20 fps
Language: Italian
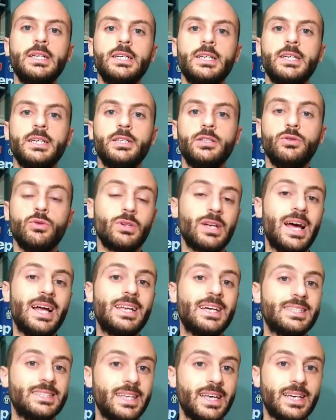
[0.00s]
eh, non ha
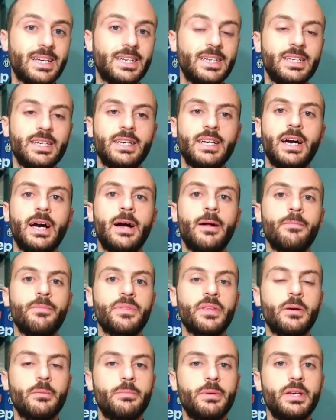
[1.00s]
la tecnica
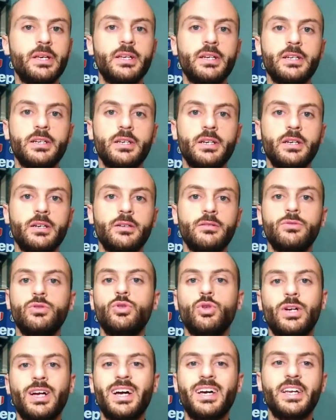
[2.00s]
eh, per eh,
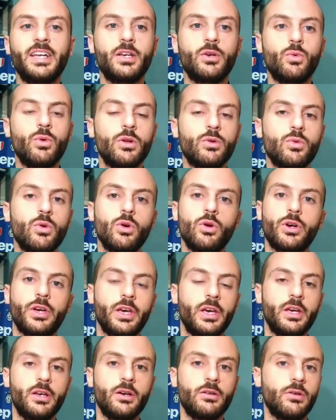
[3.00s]
giocare in quel ruolo
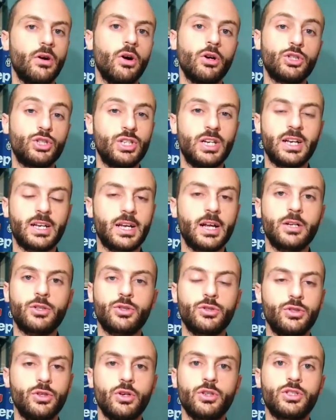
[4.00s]
che oggi nel
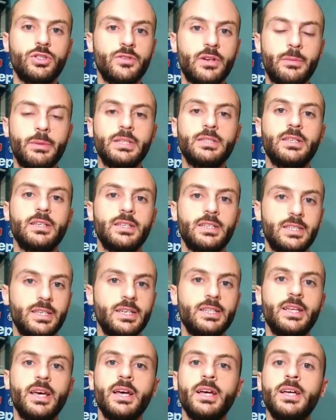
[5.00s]
calcio di oggi veramente
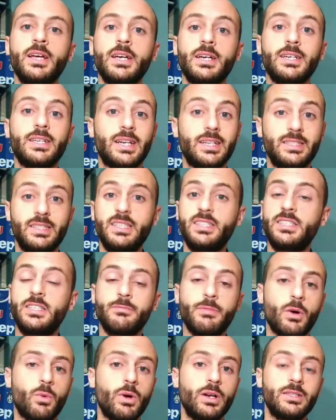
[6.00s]
richiede
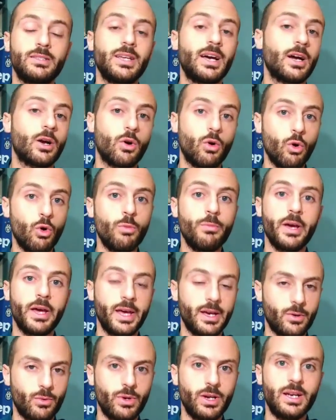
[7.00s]
grandissima qualità
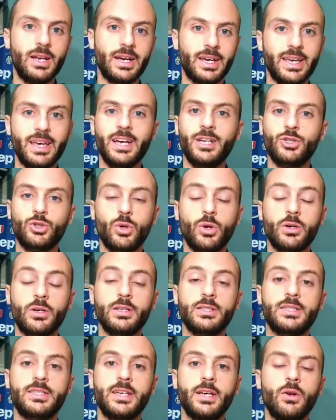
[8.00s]
come quella che ha Joao
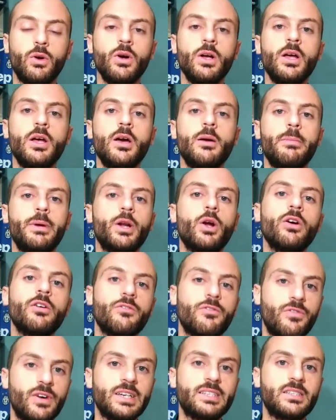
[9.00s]
Cancelo, però
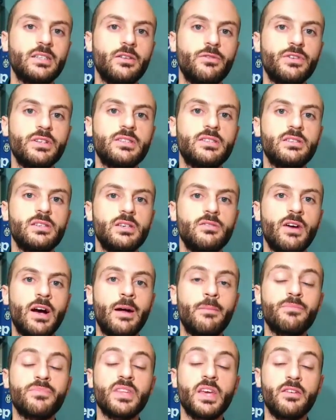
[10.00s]
in fase
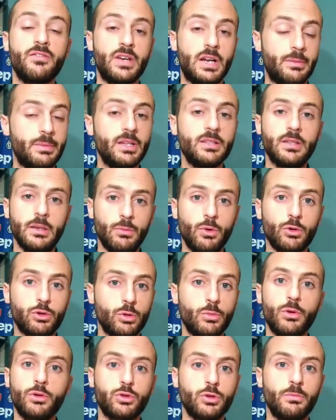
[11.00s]
difensiva è veramente
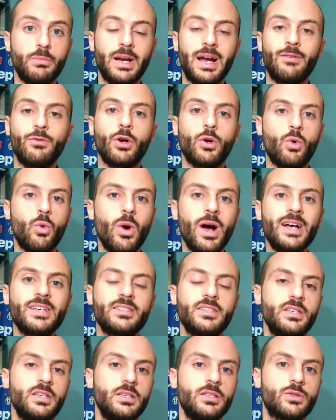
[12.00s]
molto molto bravo, è
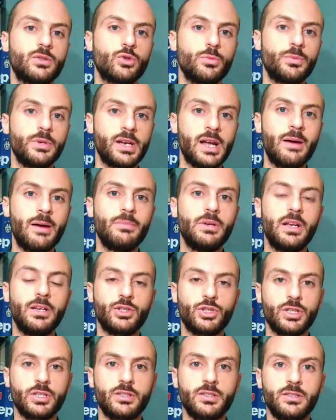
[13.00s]
quasi insuperabile
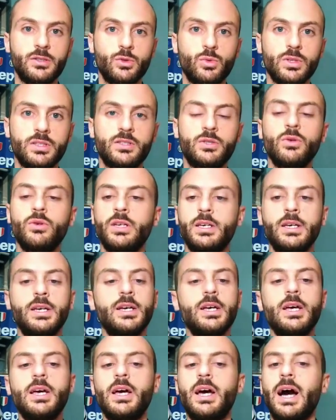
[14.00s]
in certe situazioni
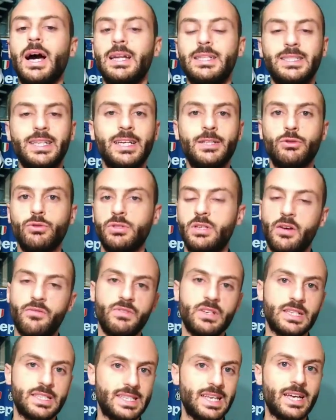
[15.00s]
al netto di
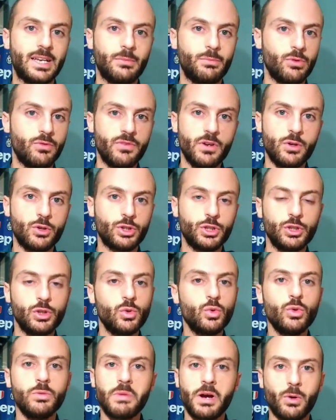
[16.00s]
avversari più veloci
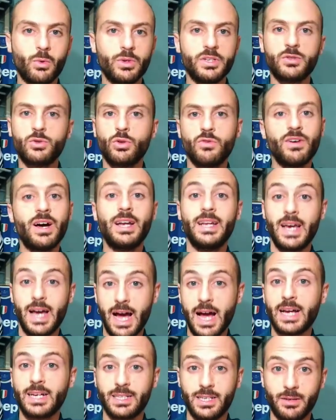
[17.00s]
di lui, ma questo vale
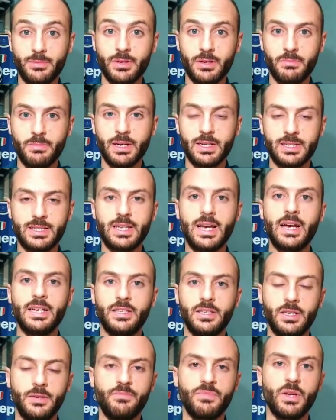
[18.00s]
anche per
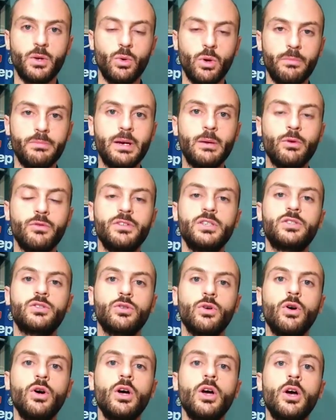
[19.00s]
Barzagli e lo abbiamo
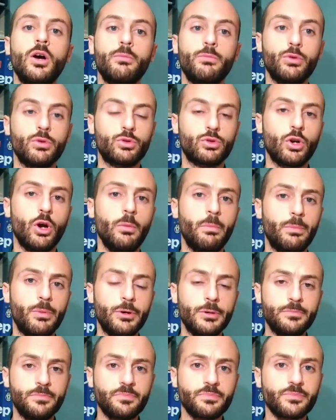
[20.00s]
visto
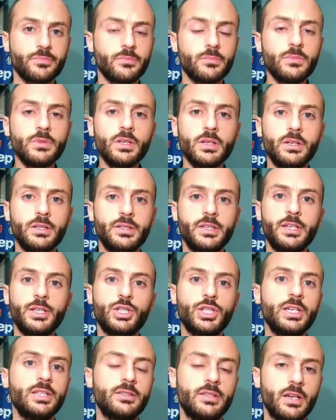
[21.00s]
purtroppo di
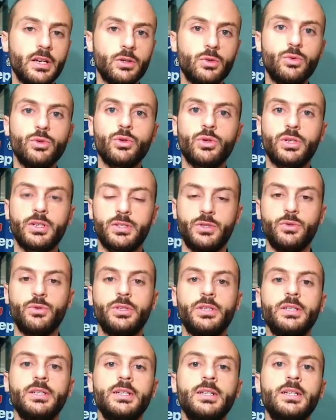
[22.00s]
recente in alcune
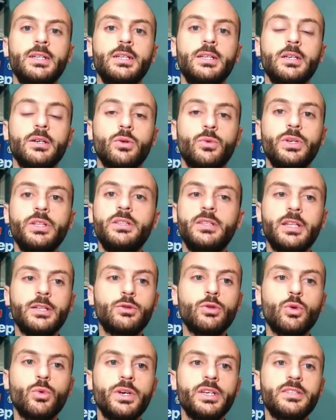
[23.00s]
occasioni. Quindi
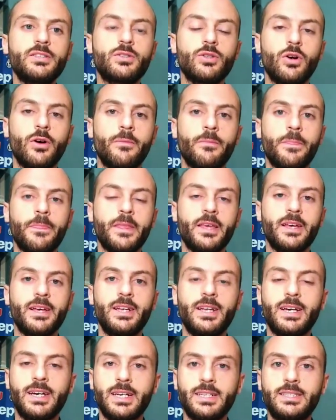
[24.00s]
detto questo, eh,
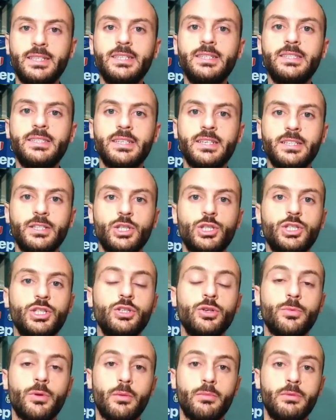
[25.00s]
le caratteristiche De
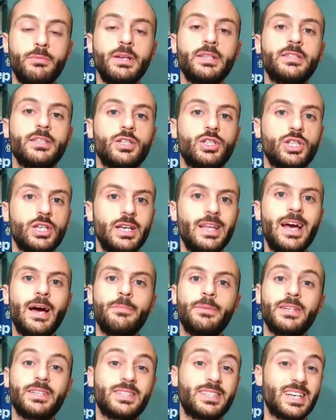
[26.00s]
Sciglio probabilmente ce le
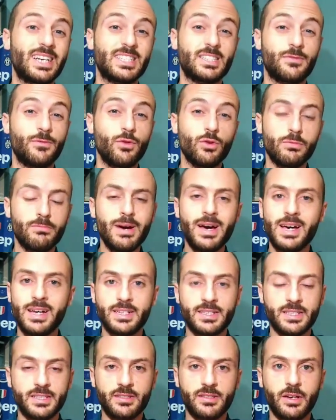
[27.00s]
ha per
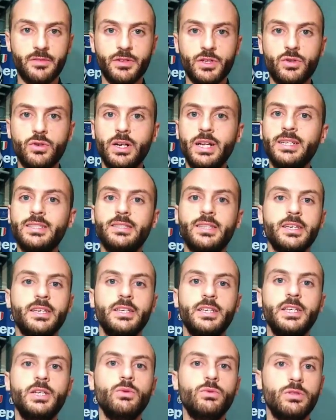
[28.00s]
trasformarsi, tra
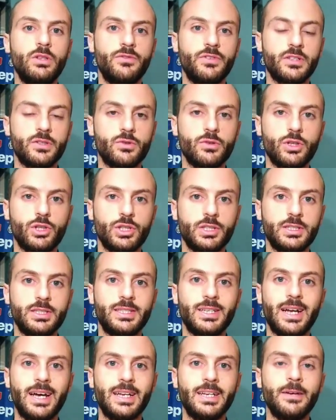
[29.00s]
virgolette, in un difensore
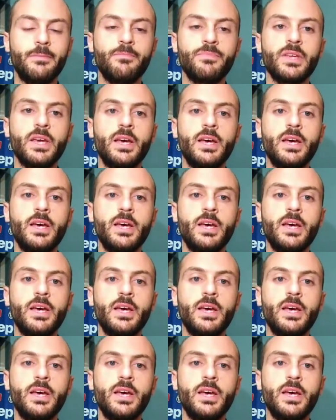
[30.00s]
centrale.